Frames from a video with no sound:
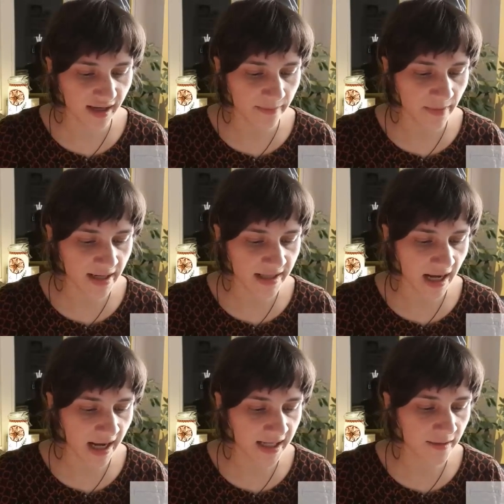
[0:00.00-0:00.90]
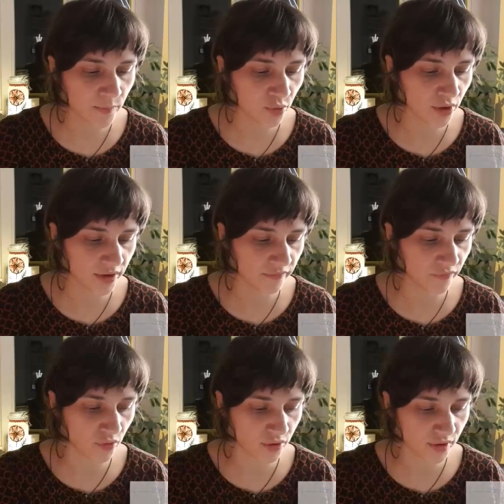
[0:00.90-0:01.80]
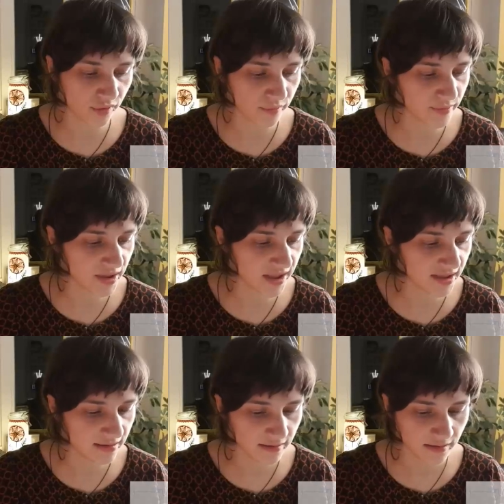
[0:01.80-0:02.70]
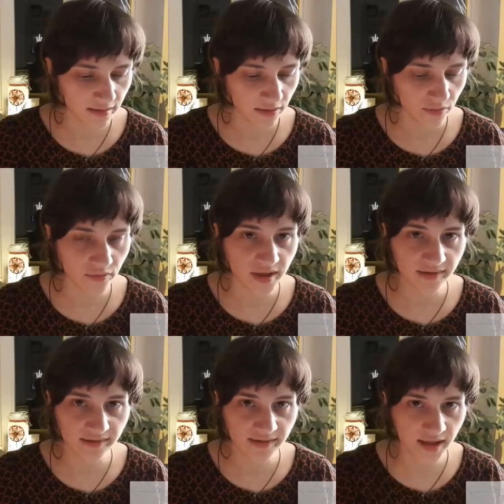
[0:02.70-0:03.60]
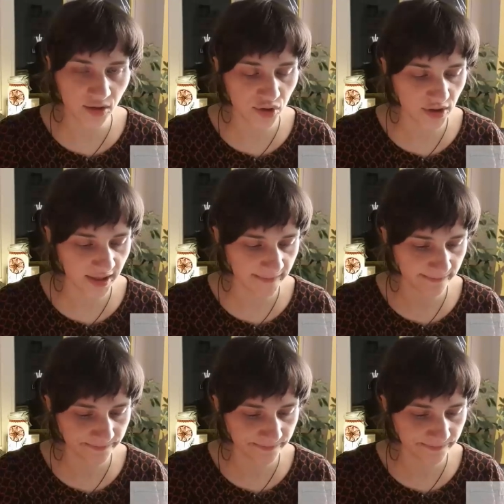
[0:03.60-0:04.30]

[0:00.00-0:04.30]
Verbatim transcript: einmal der eingebürgerten Worte zu bedienen, und das ist hier geschehen.